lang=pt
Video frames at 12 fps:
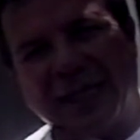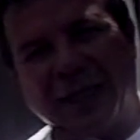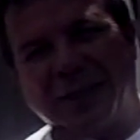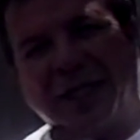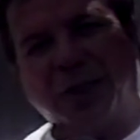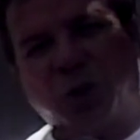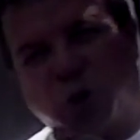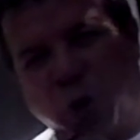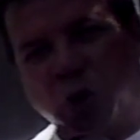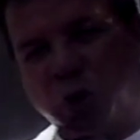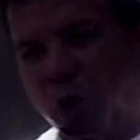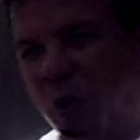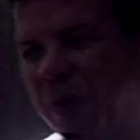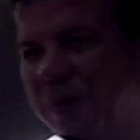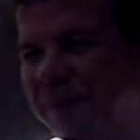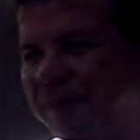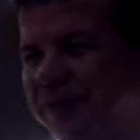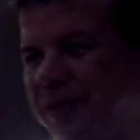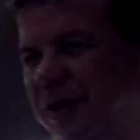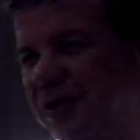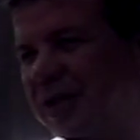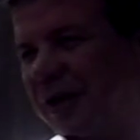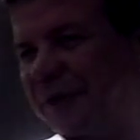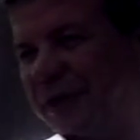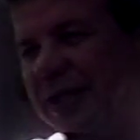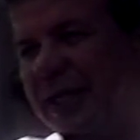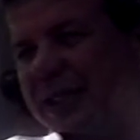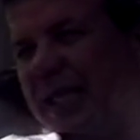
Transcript: ele tem tudo que eu já fiz na